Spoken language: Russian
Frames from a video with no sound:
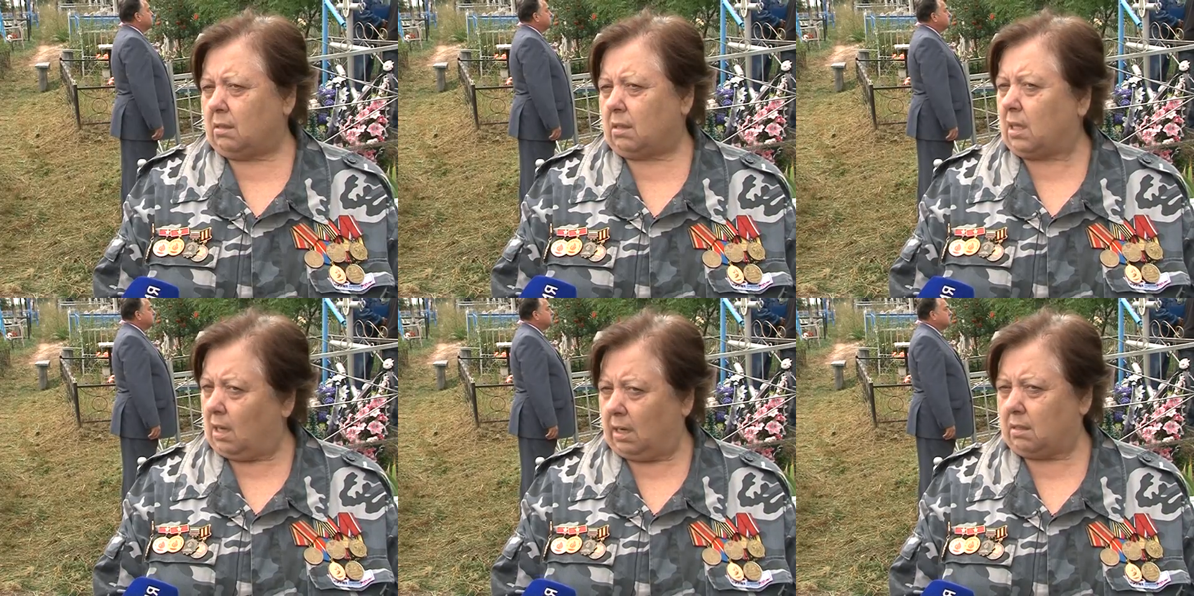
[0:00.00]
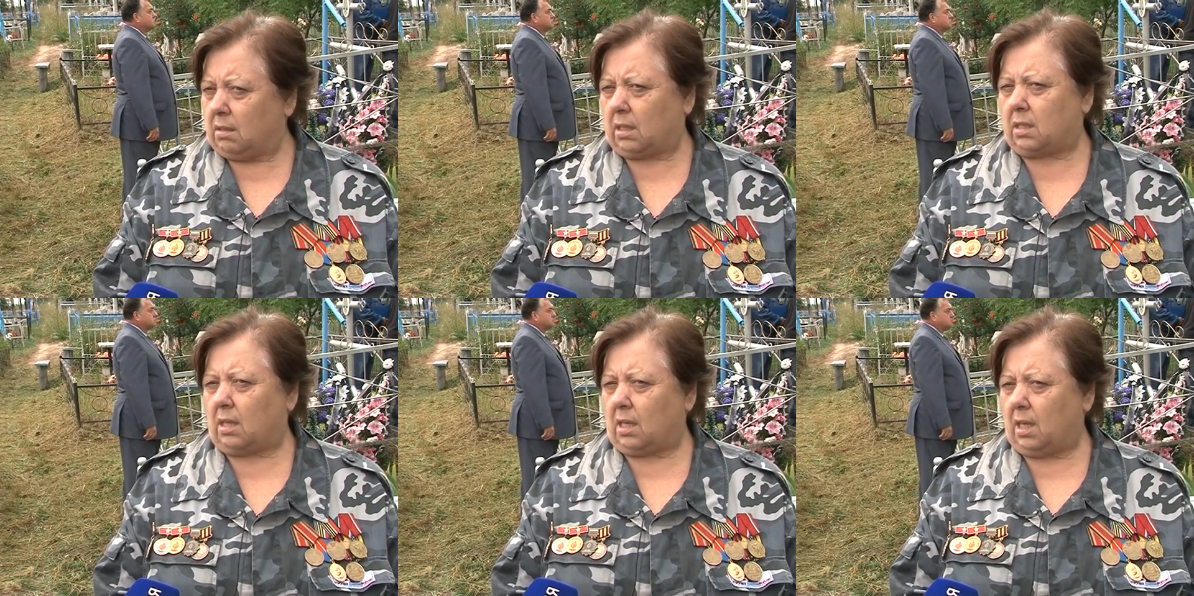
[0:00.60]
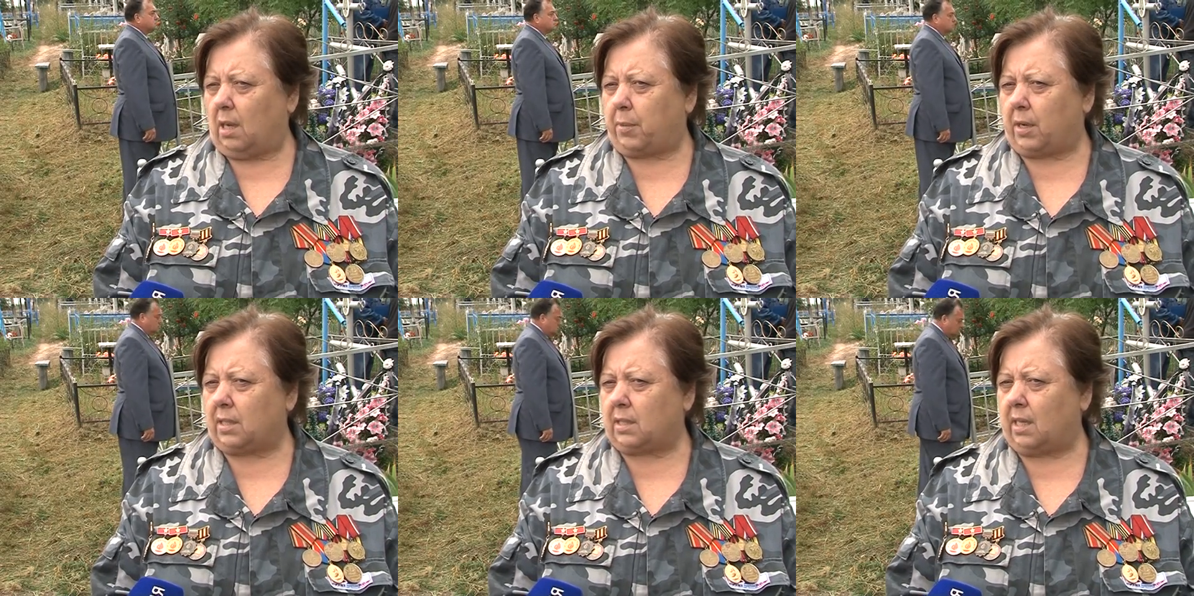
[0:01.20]
ель, не сосна, ель
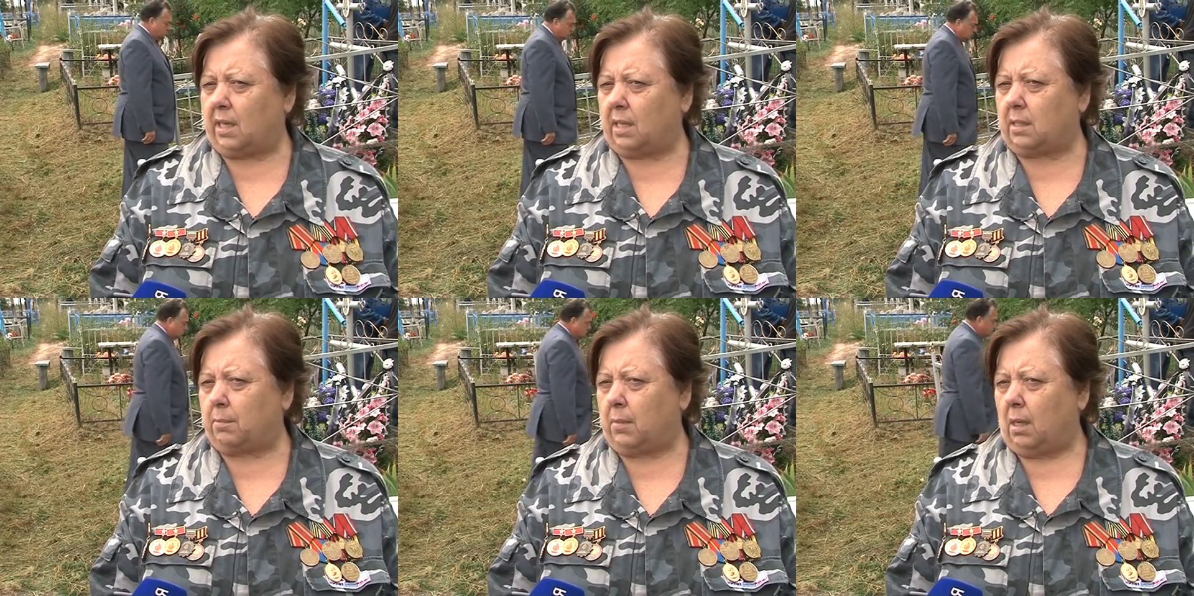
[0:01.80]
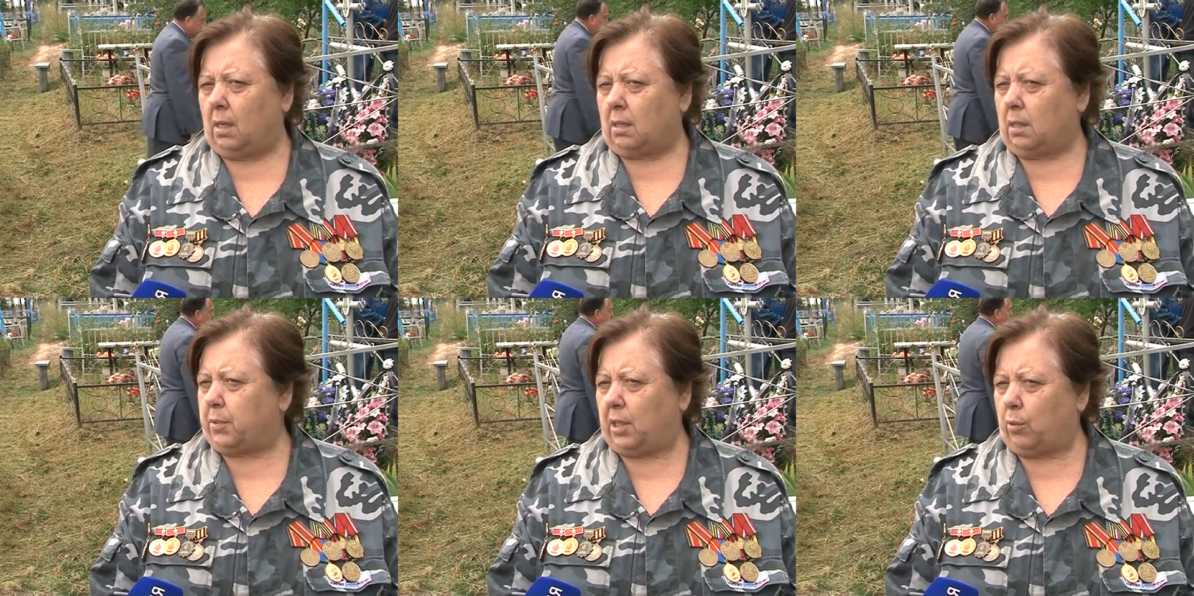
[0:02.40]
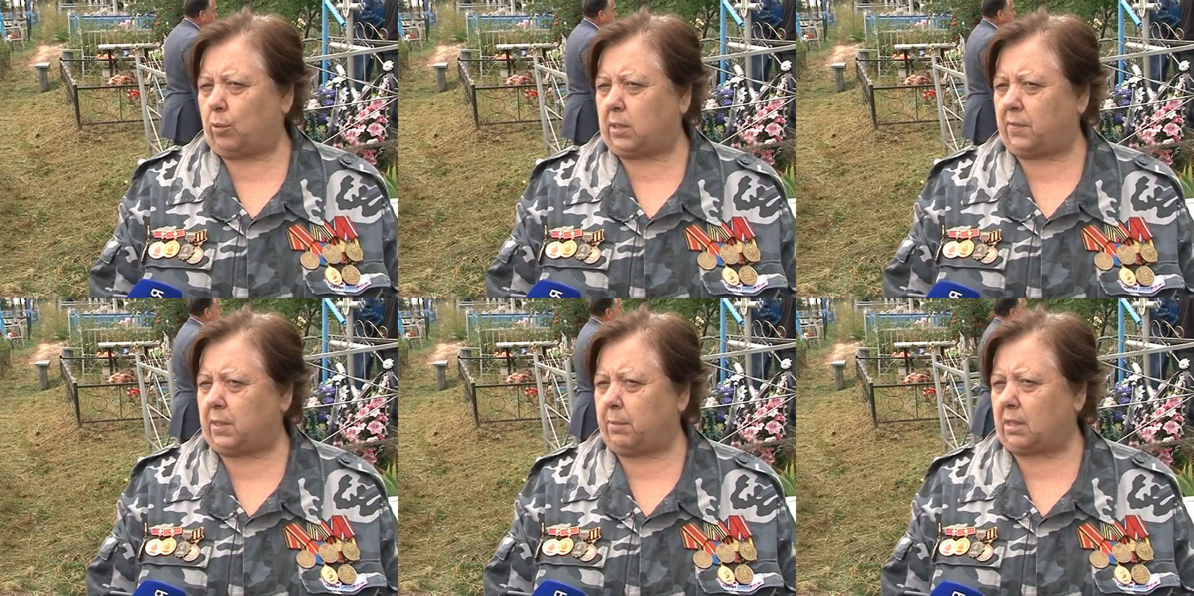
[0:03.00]
проросла рядом, неподалеку
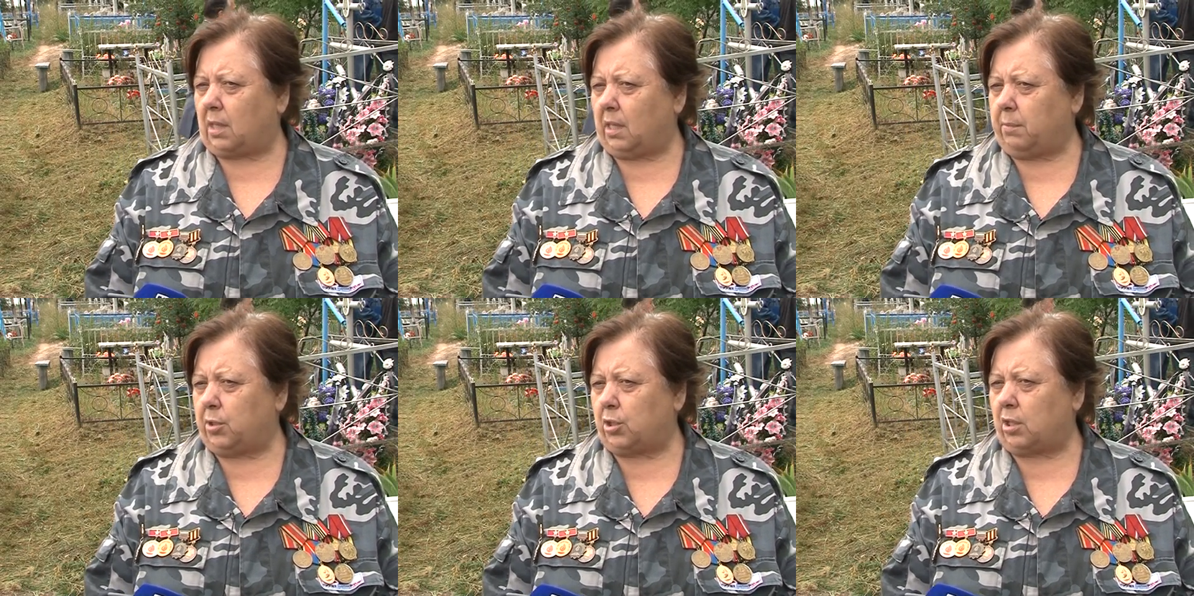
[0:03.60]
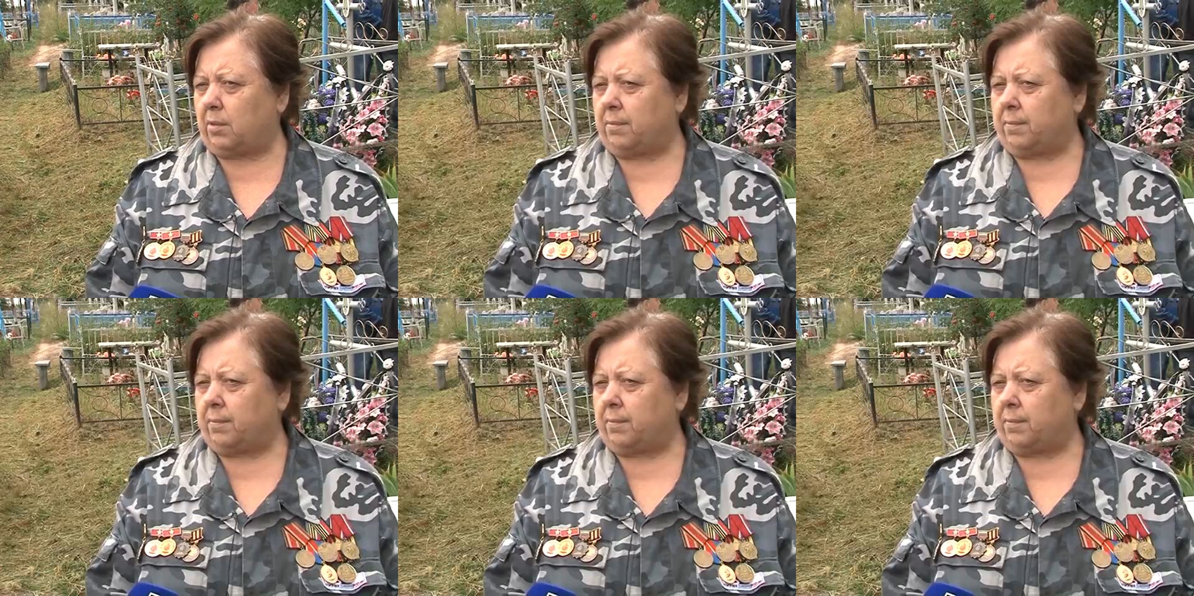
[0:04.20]
совсем от кладбища.